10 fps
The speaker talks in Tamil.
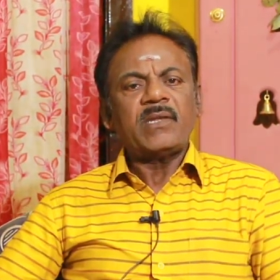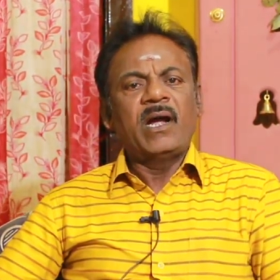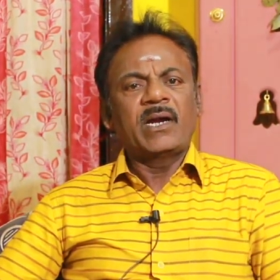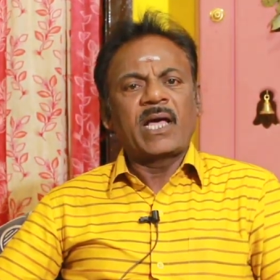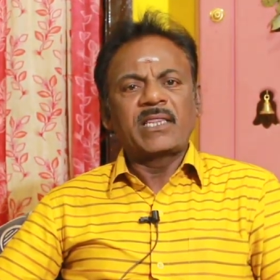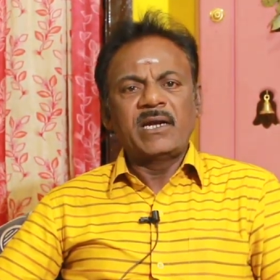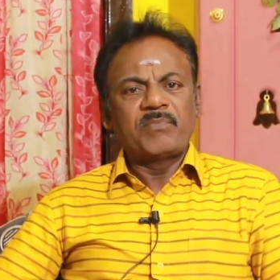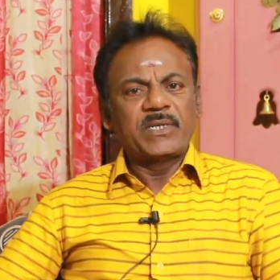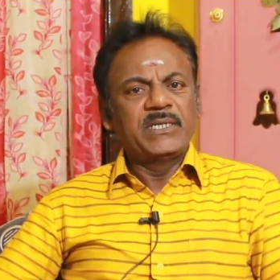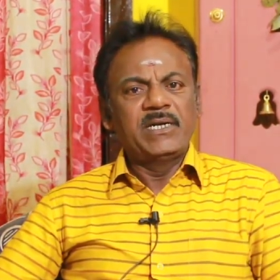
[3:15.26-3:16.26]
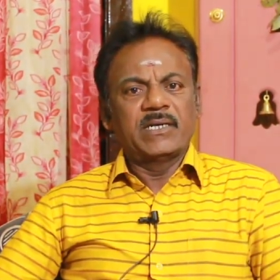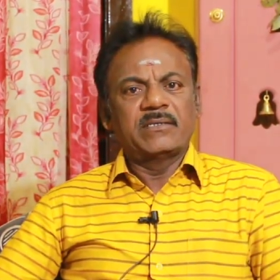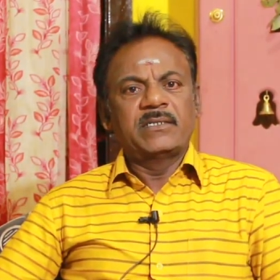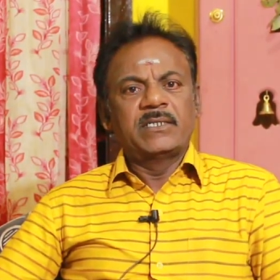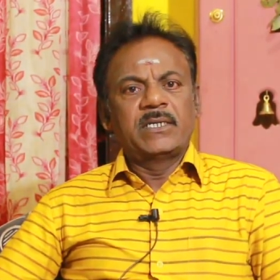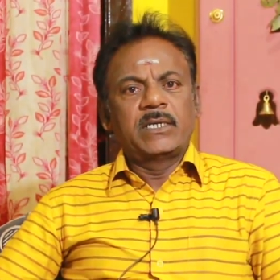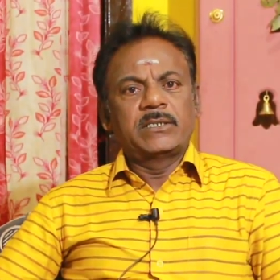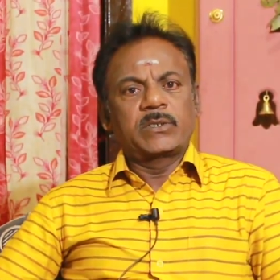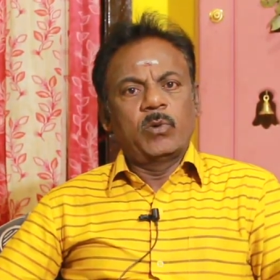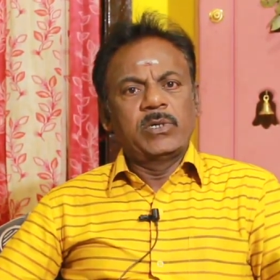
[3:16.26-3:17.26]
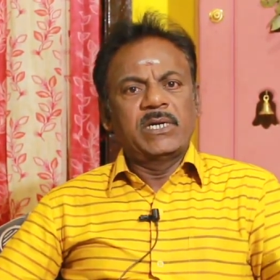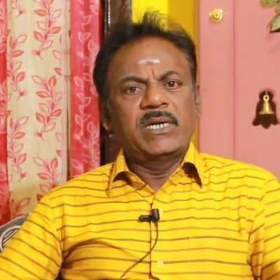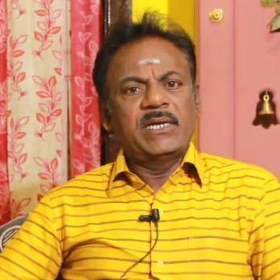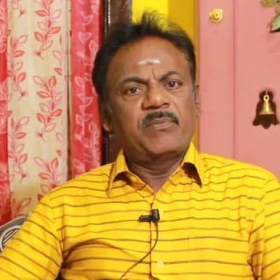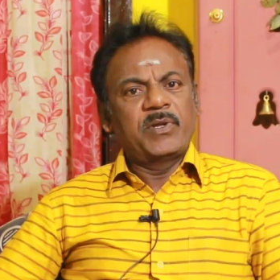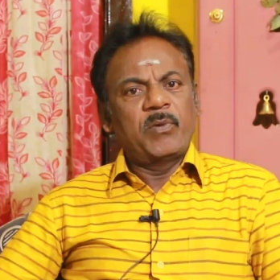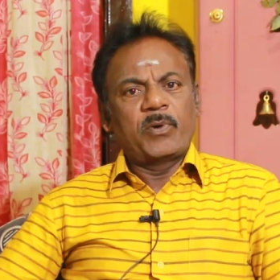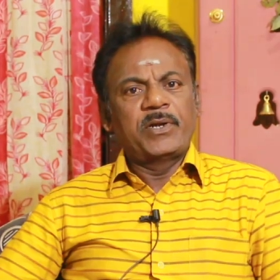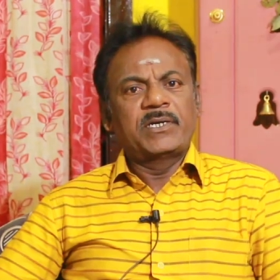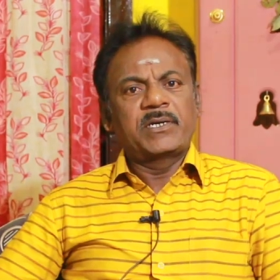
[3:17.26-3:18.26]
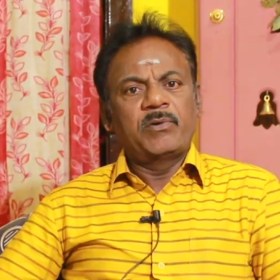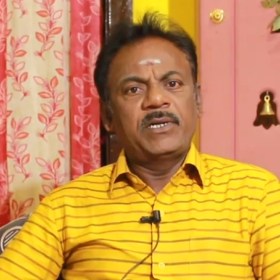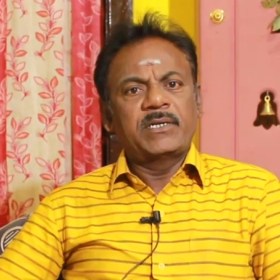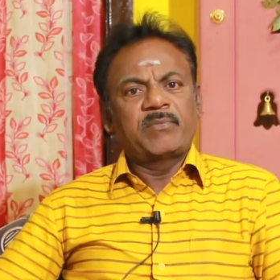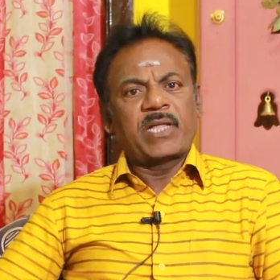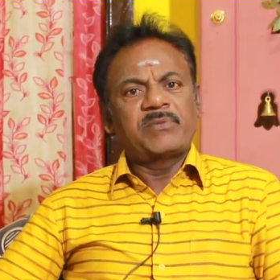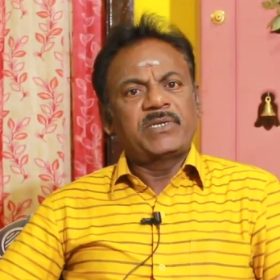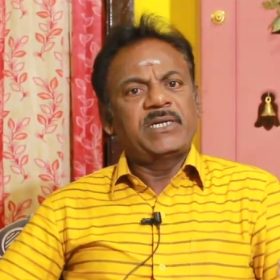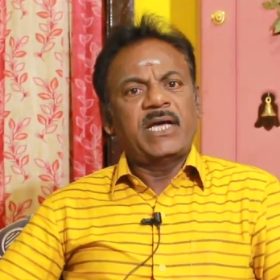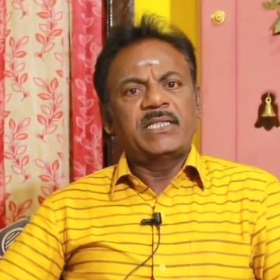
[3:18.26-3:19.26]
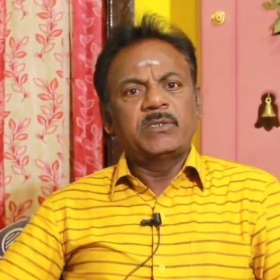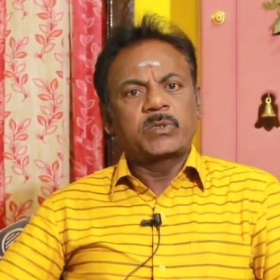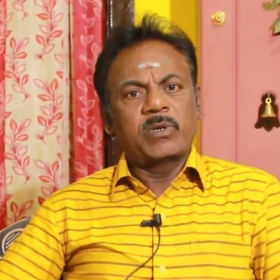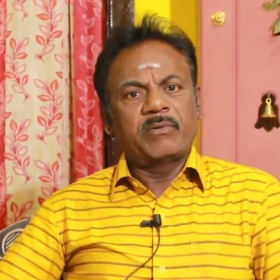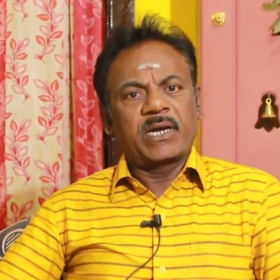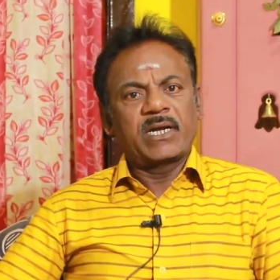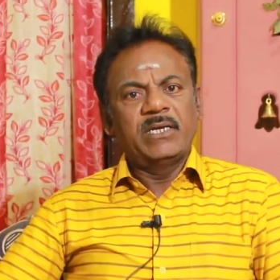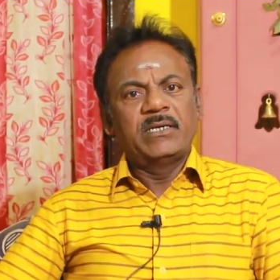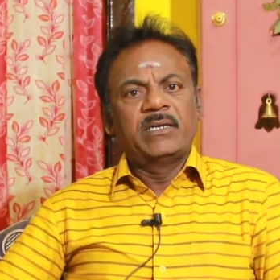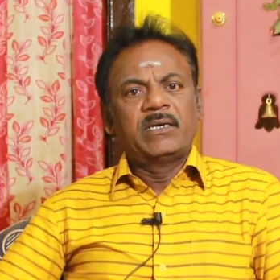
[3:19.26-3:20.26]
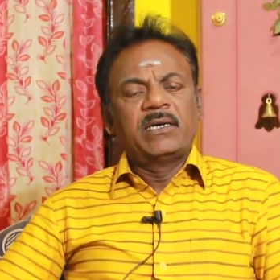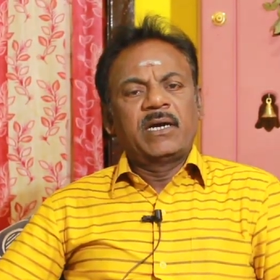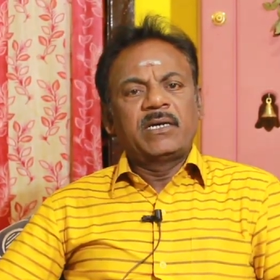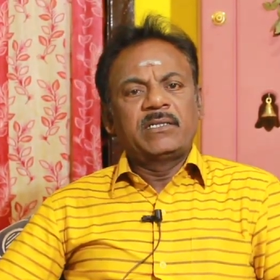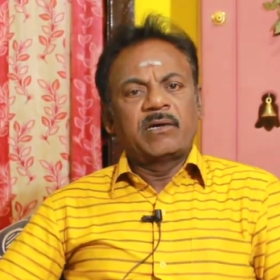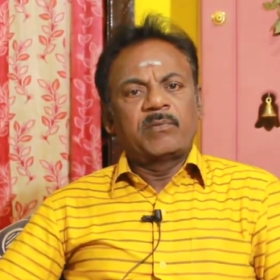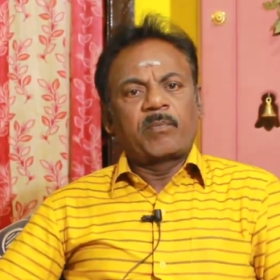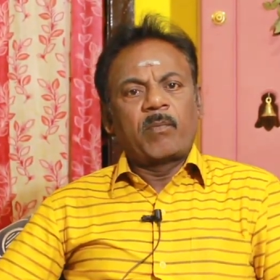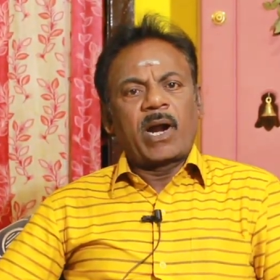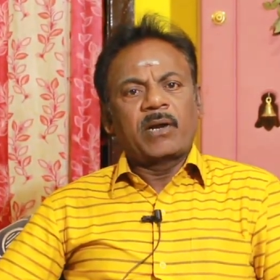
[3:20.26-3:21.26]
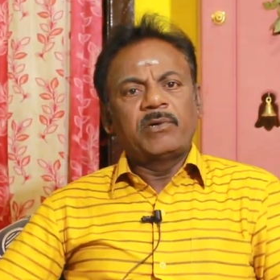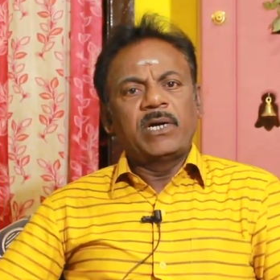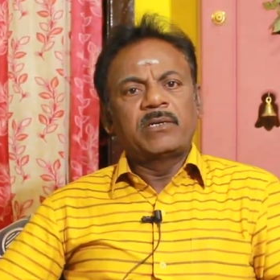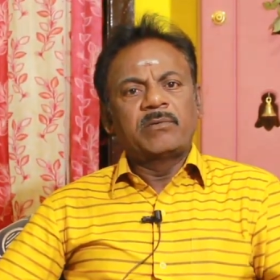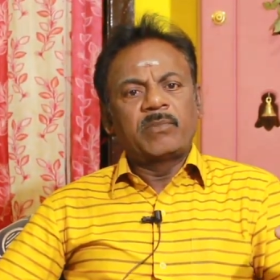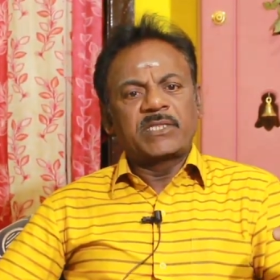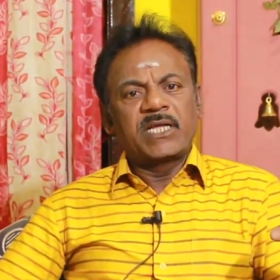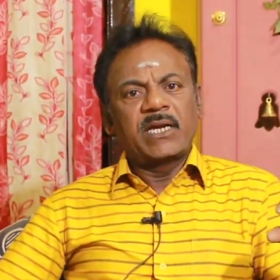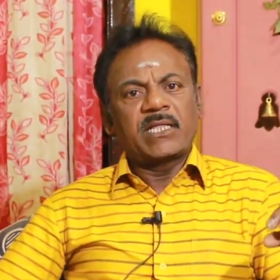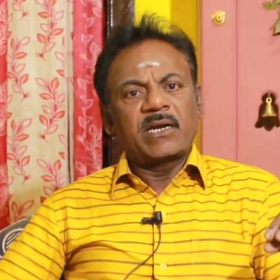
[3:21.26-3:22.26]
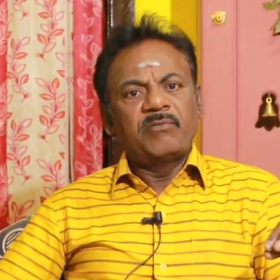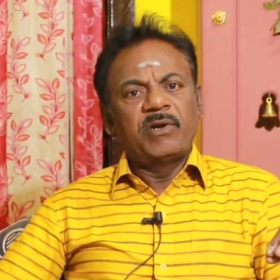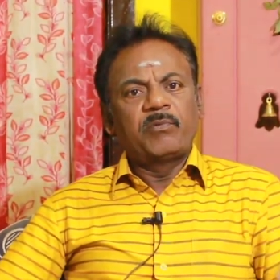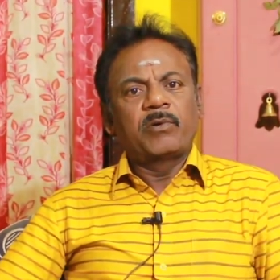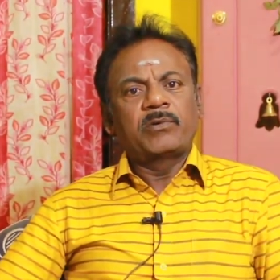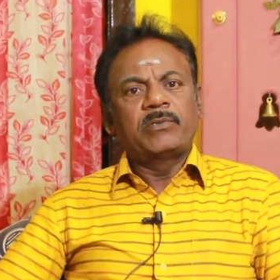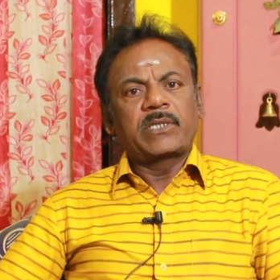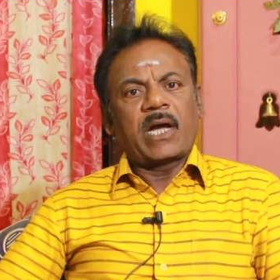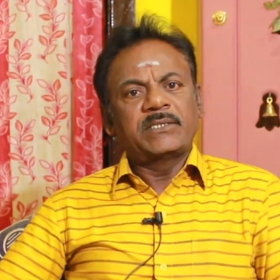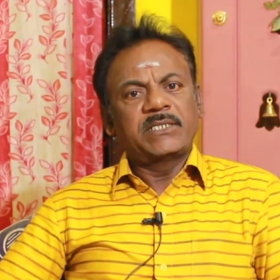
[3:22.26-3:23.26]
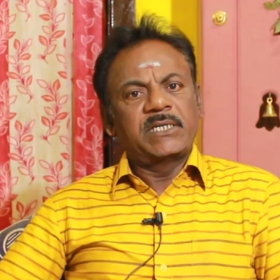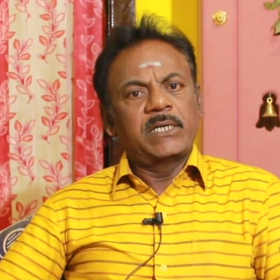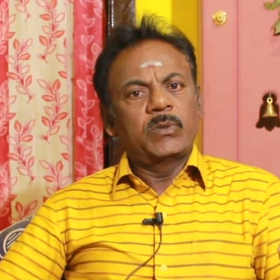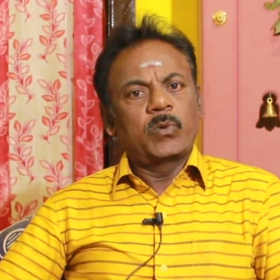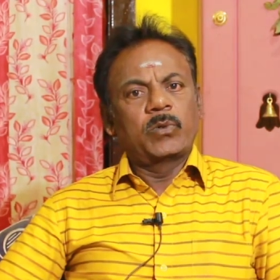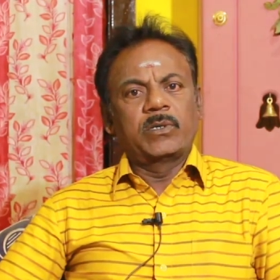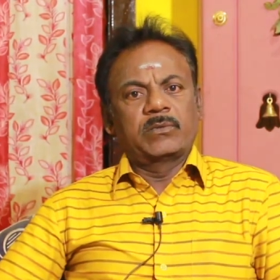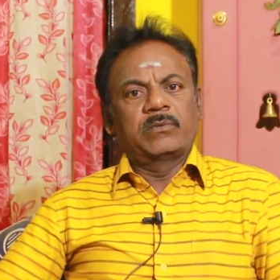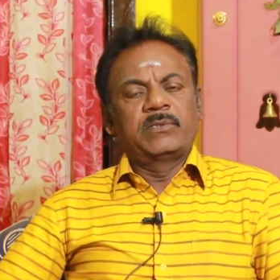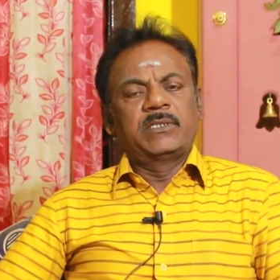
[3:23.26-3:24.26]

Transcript: ஆனால் அதெல்லாம் இப்போ இல்லை ஸ்கூல்களில் எப்படியோ போய்கிட்டு இருக்க வழியே நம்ம அதை பற்றி நான் அதிகம் சொல்ல வரலை இந்த மாணவர்களுக்கும் மத்தியில் அதெல்லாம் விழிப்புணர்வு ஆசிரியர்களும் கொடுக்கணும்